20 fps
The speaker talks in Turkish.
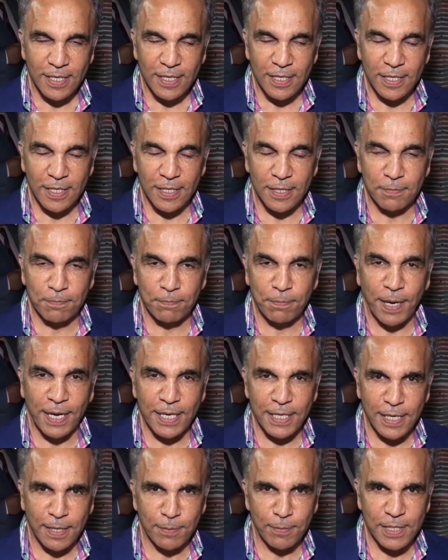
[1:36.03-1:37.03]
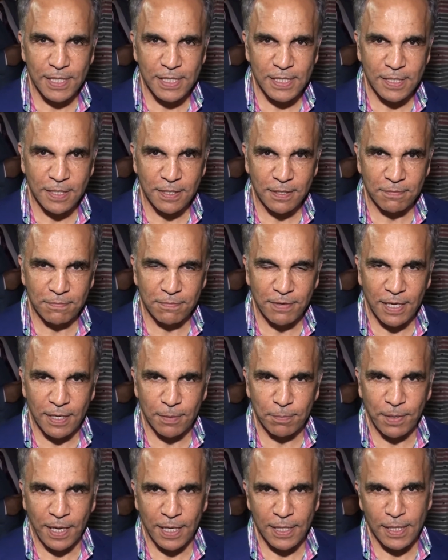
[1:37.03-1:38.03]
E, bayramınızı
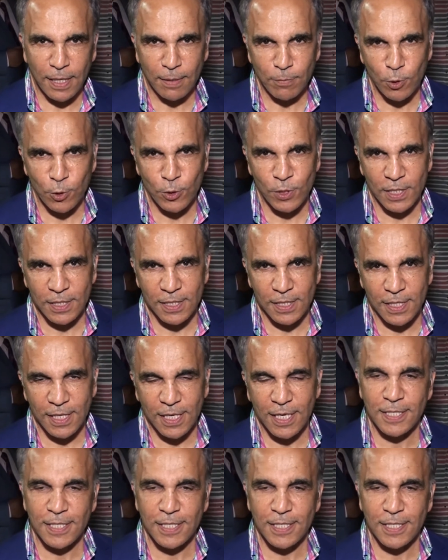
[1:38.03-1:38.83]
ve bayram öncesi